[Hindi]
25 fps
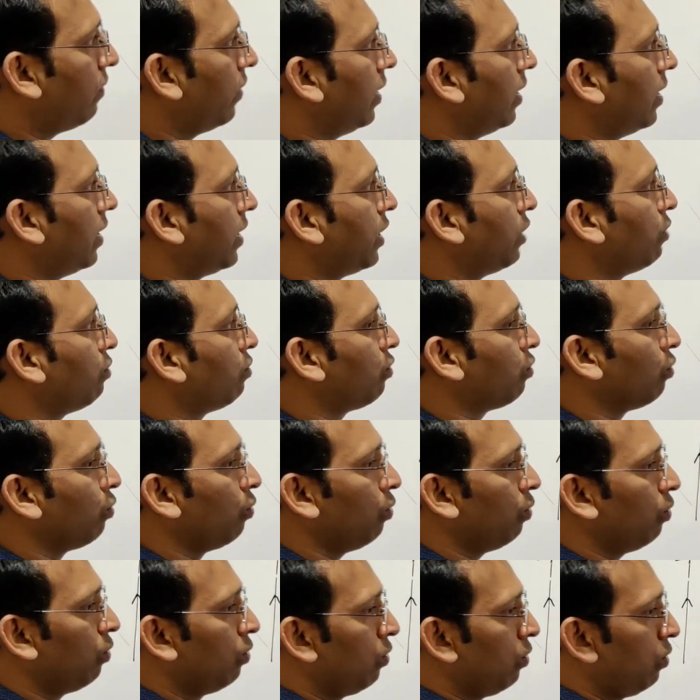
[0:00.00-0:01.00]
फील्ड ड्यू
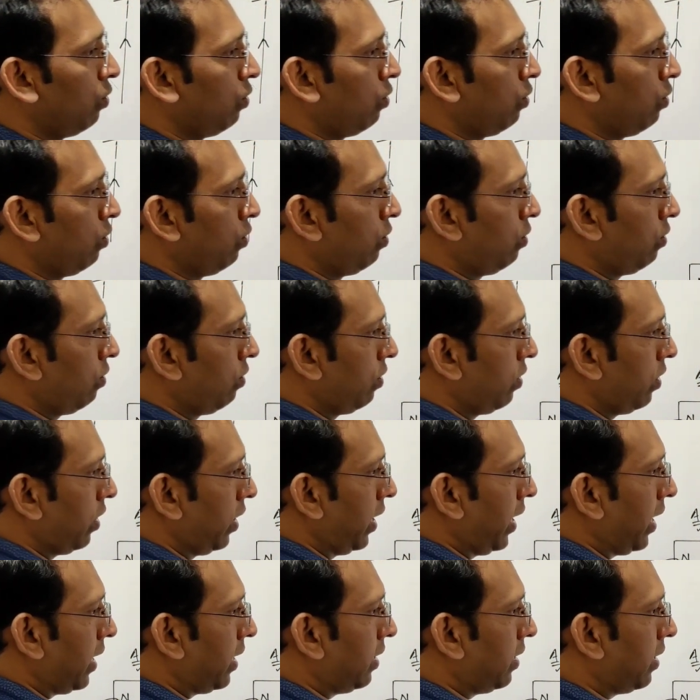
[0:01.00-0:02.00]
टू
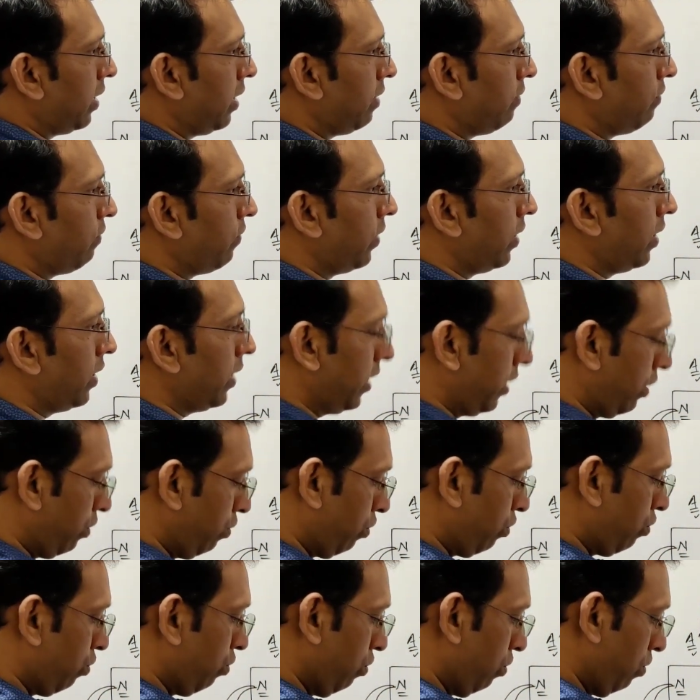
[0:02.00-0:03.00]
electric field
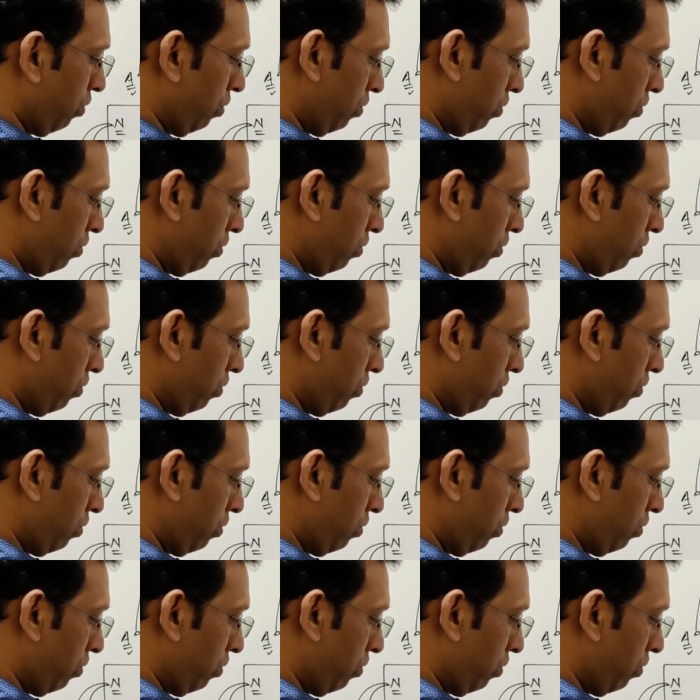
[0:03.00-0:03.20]
due to